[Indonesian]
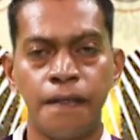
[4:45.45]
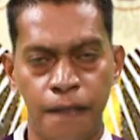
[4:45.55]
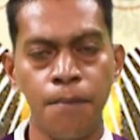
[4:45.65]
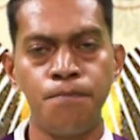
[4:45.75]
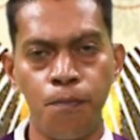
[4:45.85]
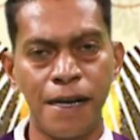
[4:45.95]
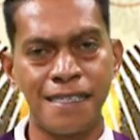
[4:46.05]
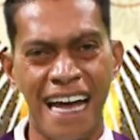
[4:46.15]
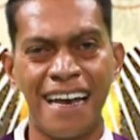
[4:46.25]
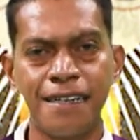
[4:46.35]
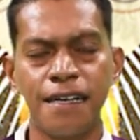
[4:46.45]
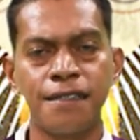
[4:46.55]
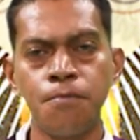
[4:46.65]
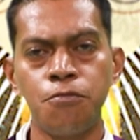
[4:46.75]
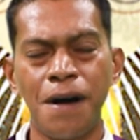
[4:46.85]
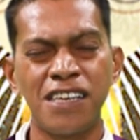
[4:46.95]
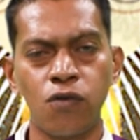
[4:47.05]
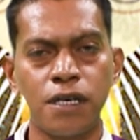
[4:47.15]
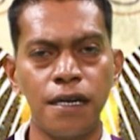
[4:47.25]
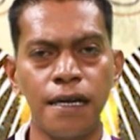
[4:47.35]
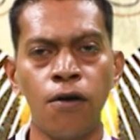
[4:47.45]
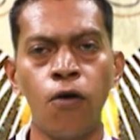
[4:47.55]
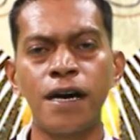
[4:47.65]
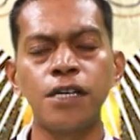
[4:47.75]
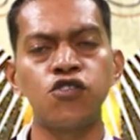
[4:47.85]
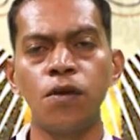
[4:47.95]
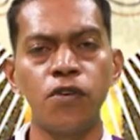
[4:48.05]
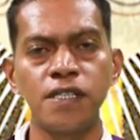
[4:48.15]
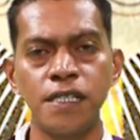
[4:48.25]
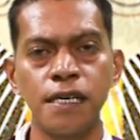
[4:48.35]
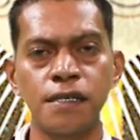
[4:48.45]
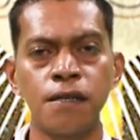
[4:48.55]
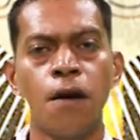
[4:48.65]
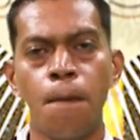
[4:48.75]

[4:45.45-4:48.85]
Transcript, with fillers: tempo pascal ne tempo pascua ho Cristo morisias